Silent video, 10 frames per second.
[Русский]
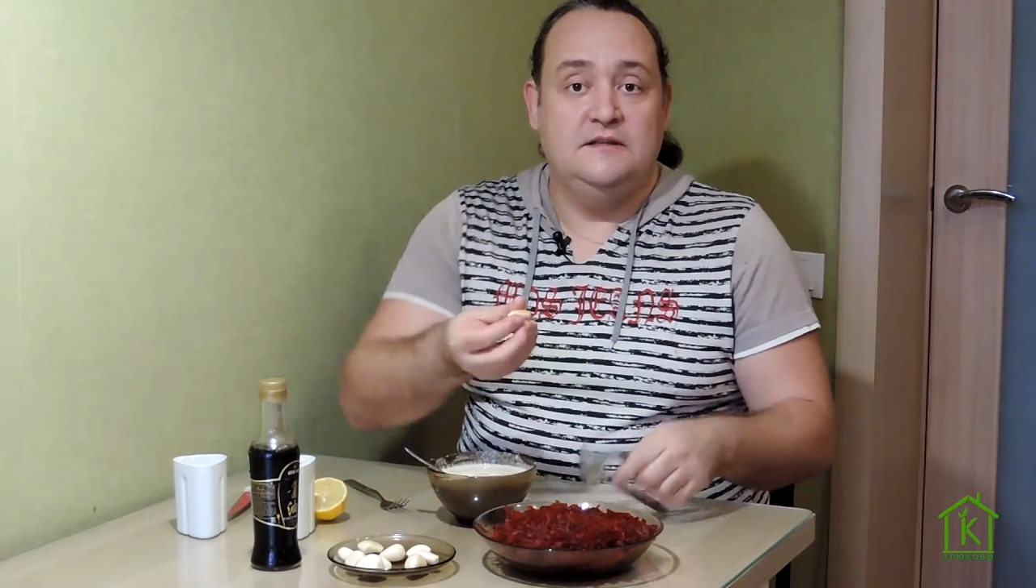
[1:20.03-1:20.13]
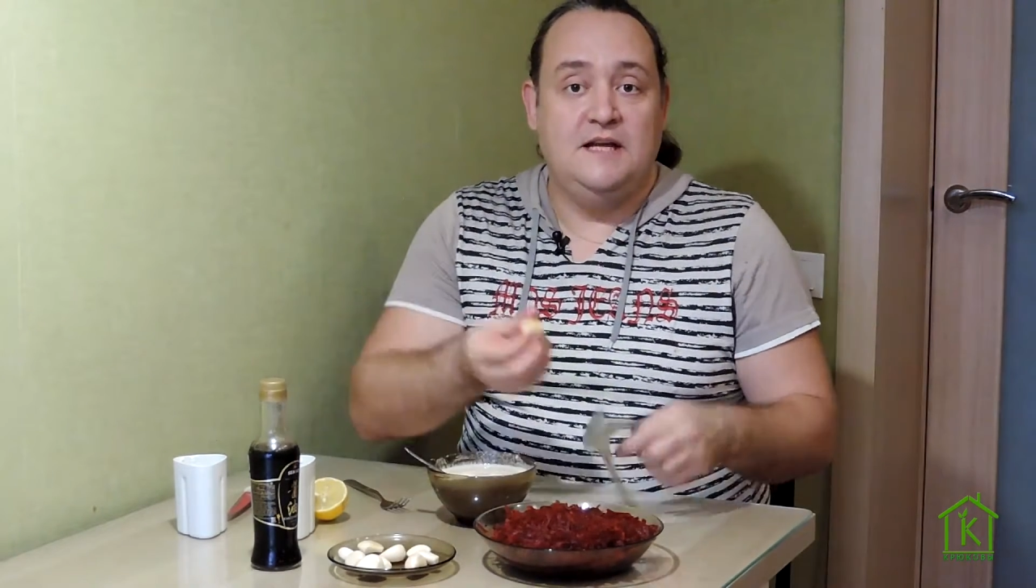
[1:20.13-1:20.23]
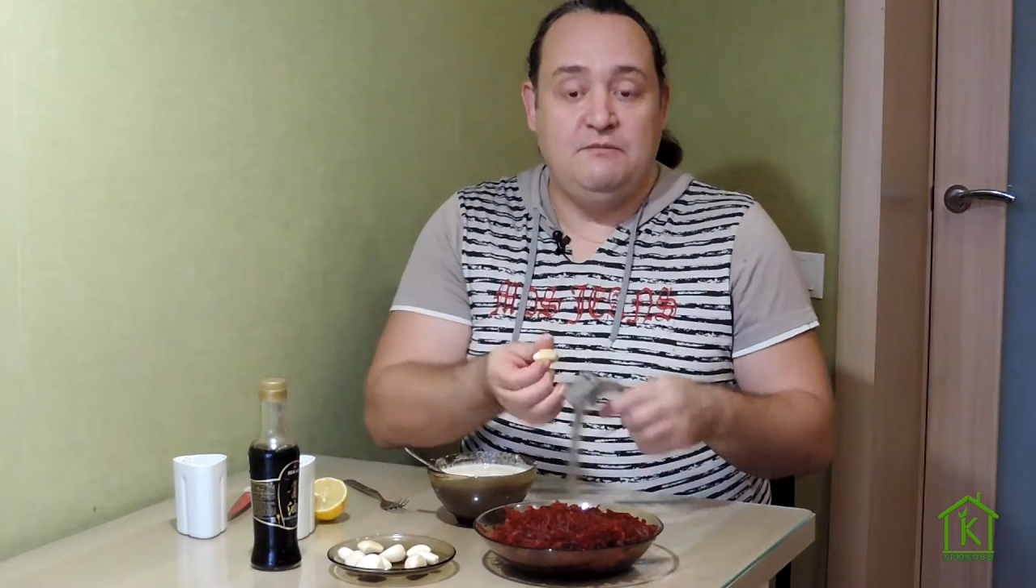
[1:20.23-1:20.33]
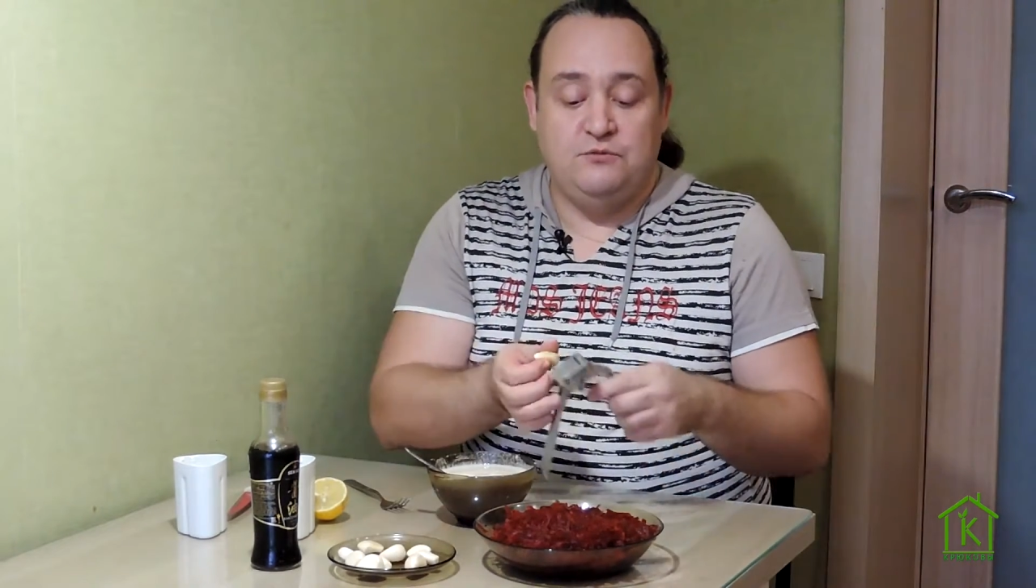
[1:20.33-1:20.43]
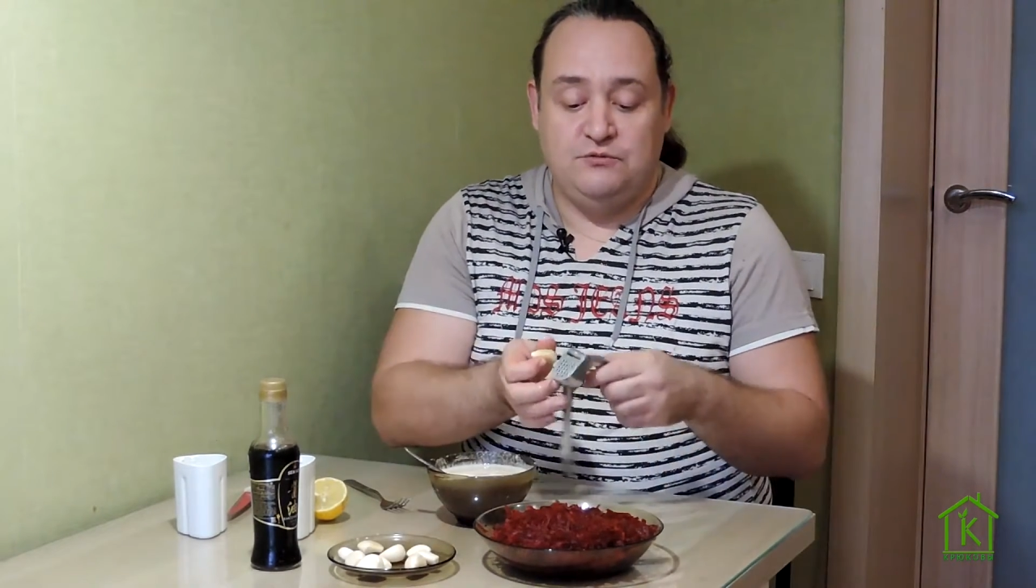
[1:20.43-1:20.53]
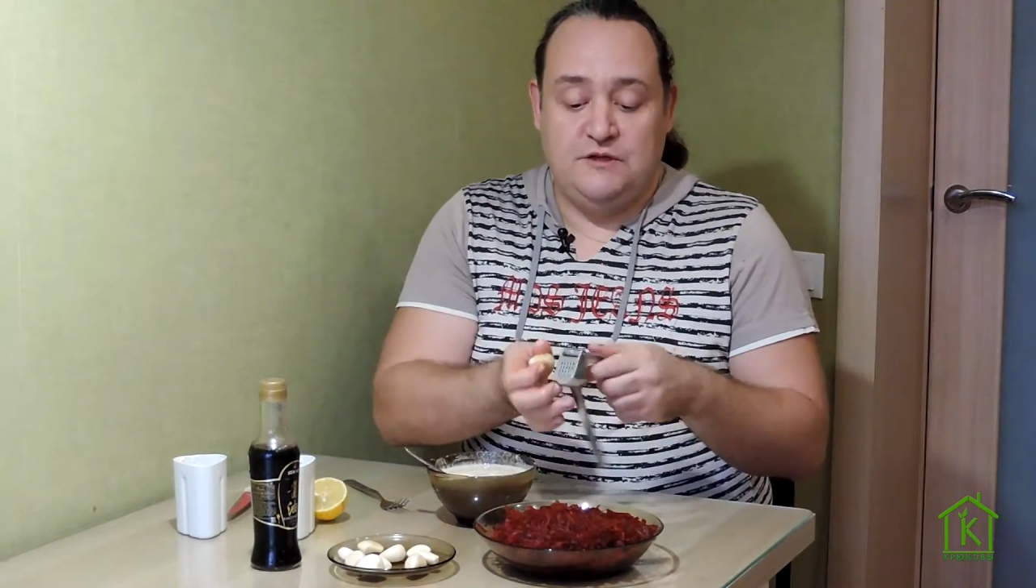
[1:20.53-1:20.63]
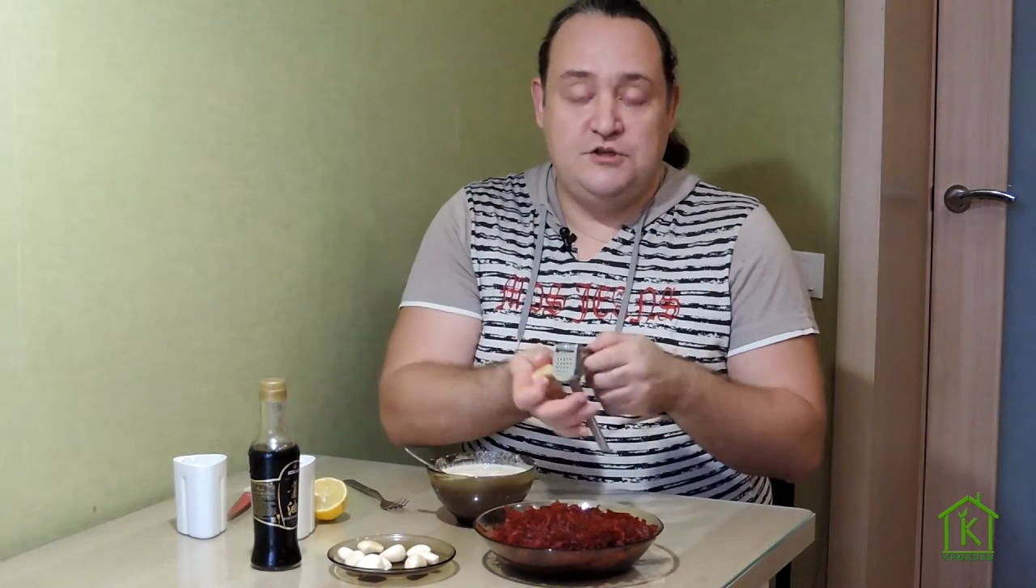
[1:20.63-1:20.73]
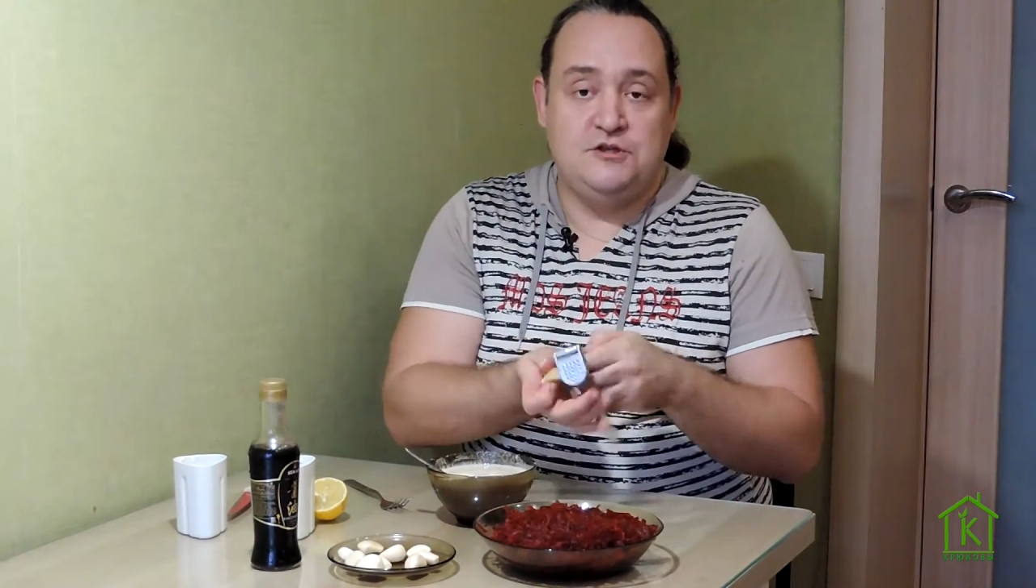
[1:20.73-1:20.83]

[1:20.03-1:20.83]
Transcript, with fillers: давим туда